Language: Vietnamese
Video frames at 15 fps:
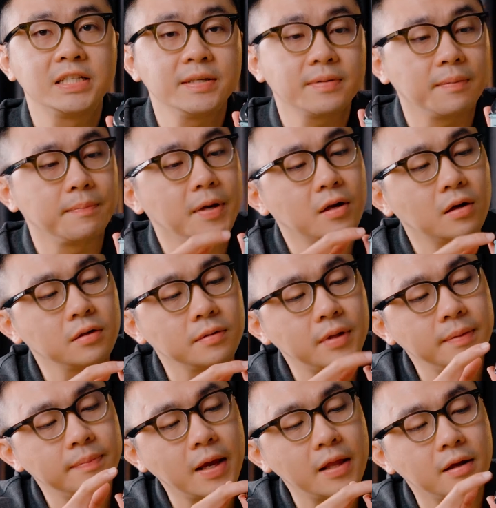chip cảm biến nó nhịp
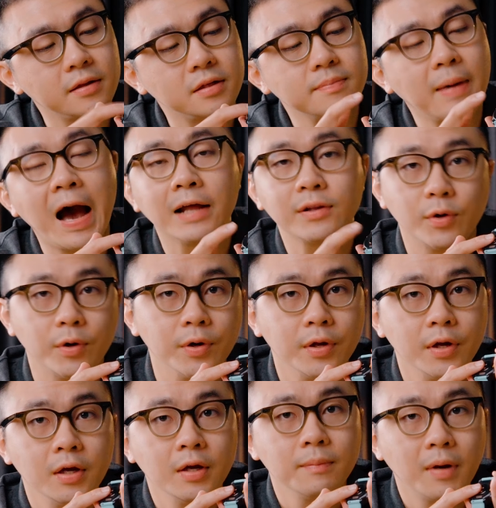tim thế hệ thứ ba thôi.
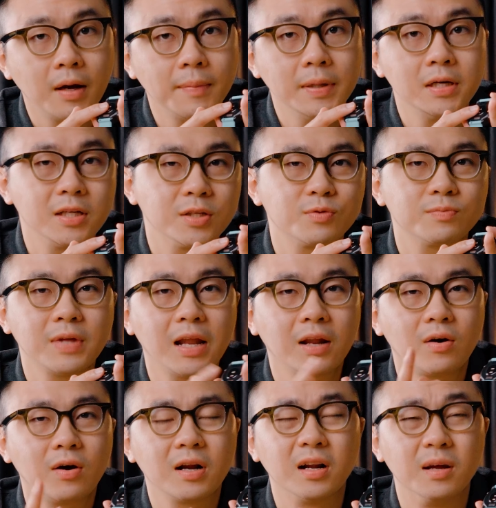Bây giờ thì chúng ta đã
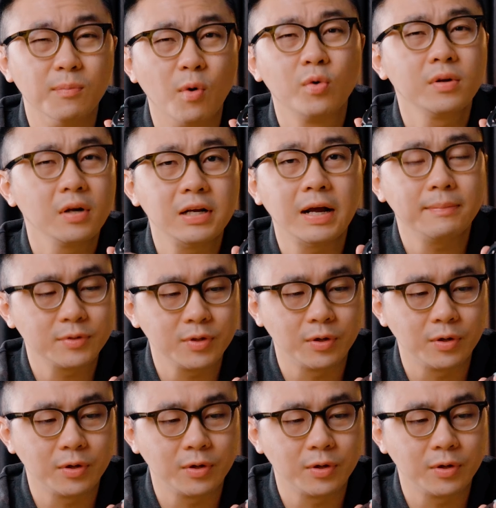có ở đấy 4 đời năm